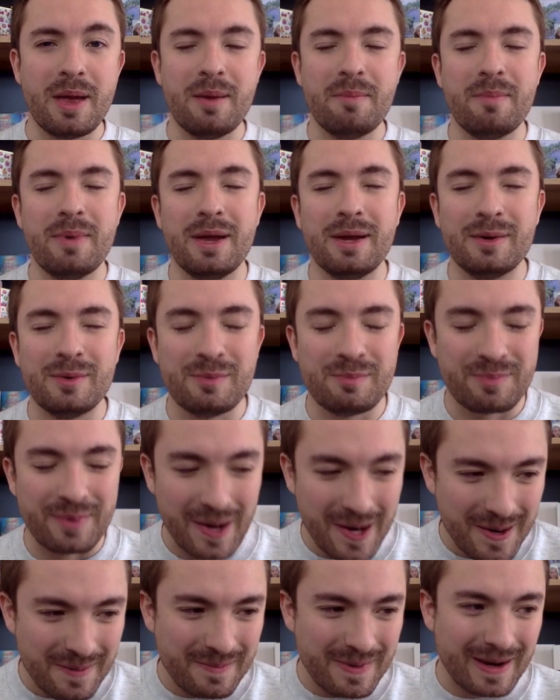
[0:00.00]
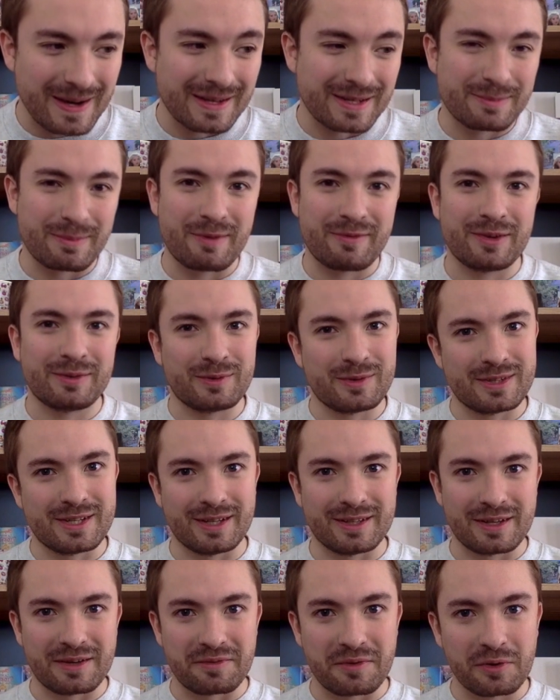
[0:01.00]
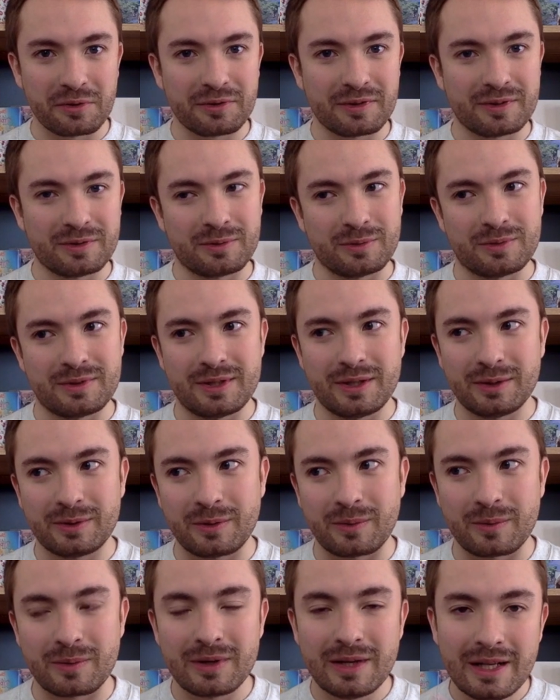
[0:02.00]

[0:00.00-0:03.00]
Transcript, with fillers: aimer ou pas, bah je préfère te le dire d'avance et te dire que